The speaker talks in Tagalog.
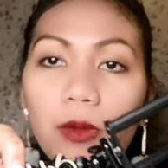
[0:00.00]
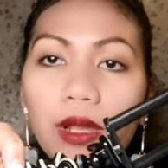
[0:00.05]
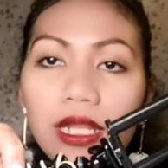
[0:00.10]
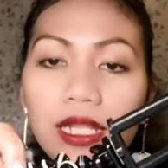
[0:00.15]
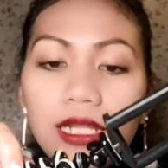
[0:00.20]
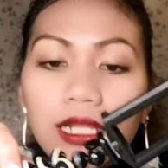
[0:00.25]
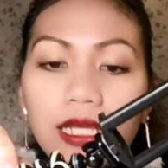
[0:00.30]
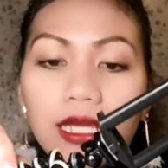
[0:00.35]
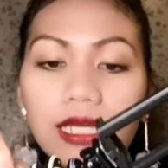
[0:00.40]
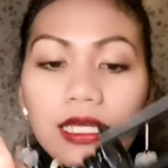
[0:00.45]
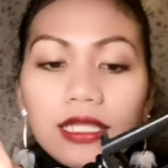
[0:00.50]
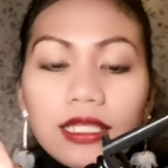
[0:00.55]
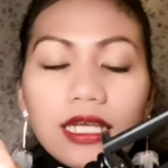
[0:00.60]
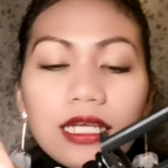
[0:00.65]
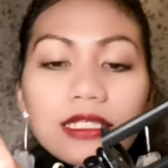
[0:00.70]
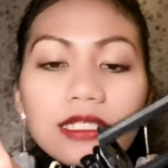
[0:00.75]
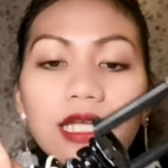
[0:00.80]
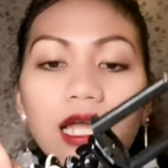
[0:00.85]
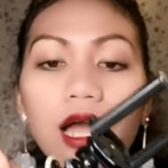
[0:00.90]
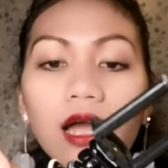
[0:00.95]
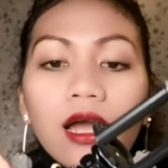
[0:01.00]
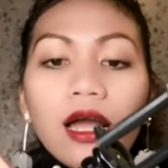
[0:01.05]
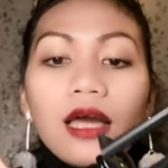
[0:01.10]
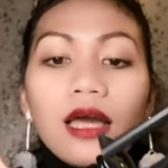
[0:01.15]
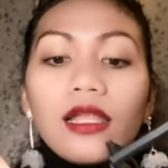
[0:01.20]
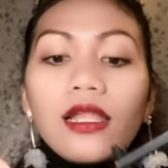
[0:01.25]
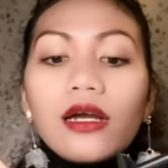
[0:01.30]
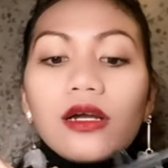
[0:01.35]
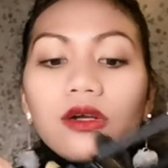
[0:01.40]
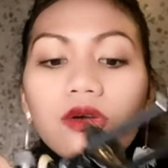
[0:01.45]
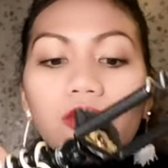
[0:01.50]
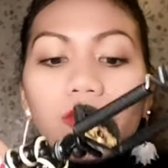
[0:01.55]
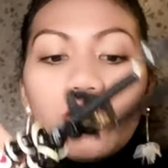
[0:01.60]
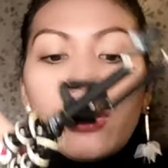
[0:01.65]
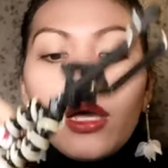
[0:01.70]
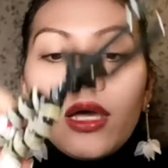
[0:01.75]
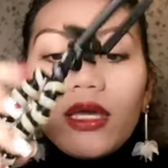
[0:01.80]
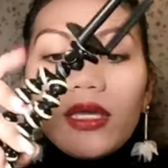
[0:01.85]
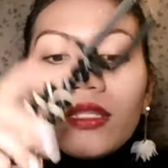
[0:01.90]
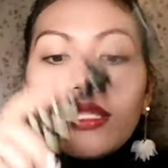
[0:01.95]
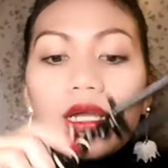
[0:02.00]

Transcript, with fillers: maliliit kasi akala ko ay